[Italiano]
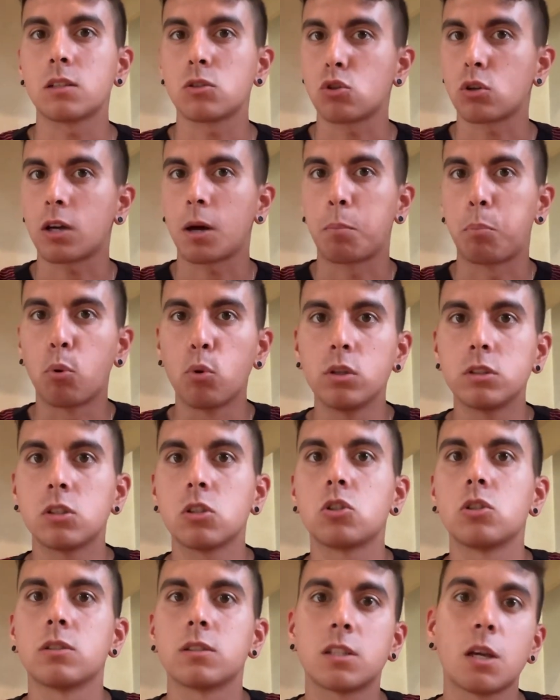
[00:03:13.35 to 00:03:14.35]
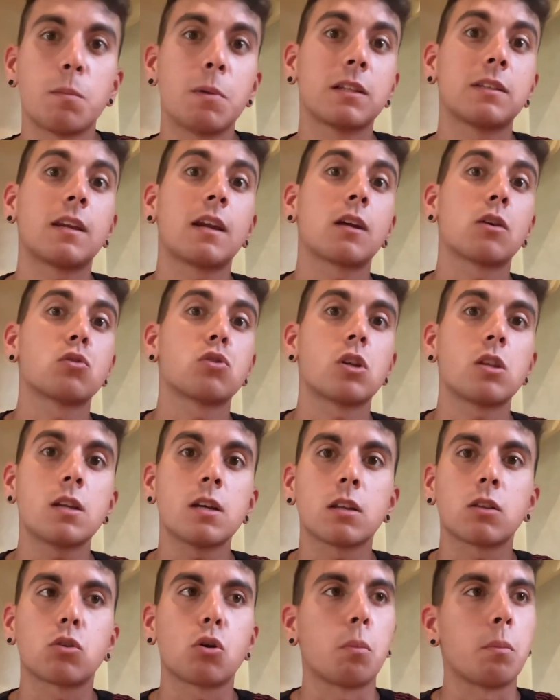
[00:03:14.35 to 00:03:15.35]
gioca Pulisic insieme ai tre che ho già
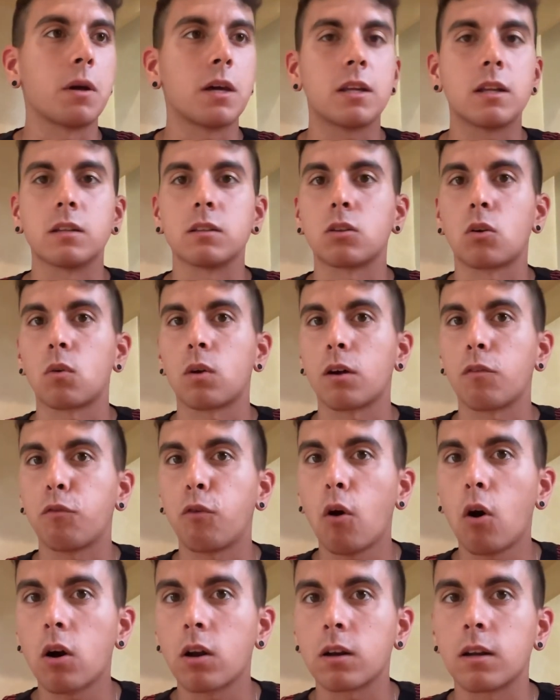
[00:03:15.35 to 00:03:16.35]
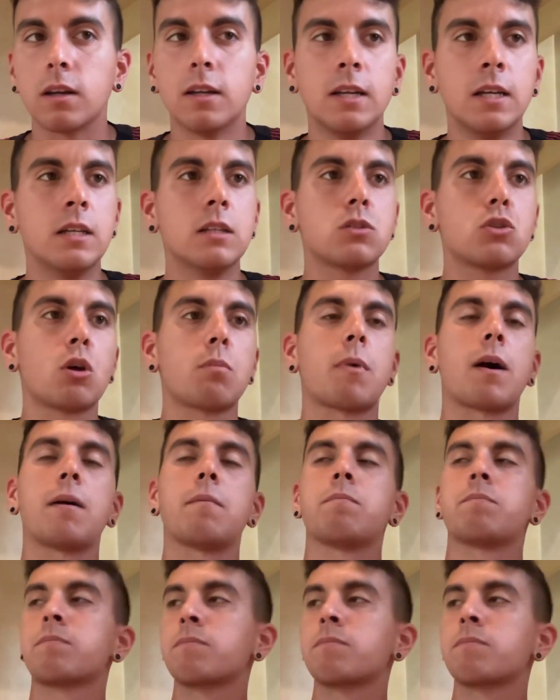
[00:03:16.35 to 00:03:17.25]
detto, bene, entra un Cafor. Insomma,